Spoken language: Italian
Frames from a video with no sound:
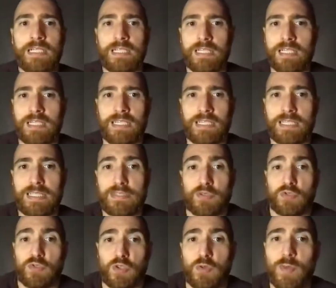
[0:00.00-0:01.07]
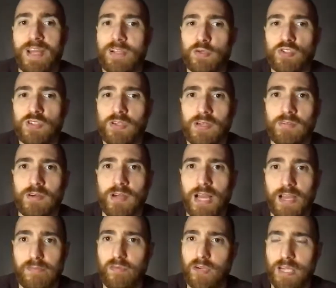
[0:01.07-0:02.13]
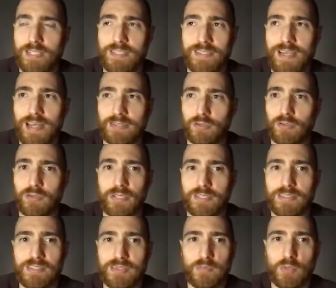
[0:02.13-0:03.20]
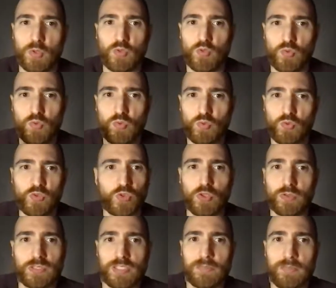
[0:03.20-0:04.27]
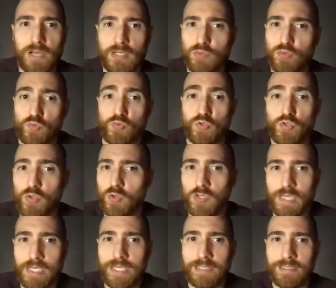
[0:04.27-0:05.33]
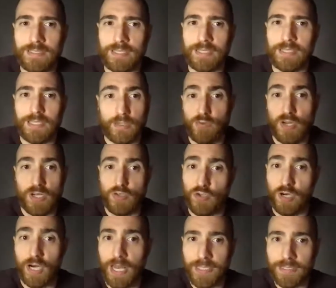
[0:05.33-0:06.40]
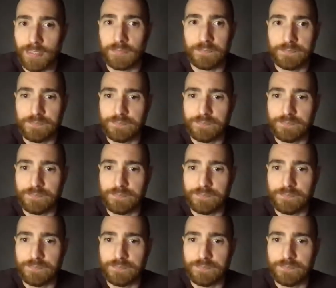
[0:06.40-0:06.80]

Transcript: eh, non sono mai riuscito a lavorare focalizzato, ad esempio, su un solo team, su un solo cliente in una giornata.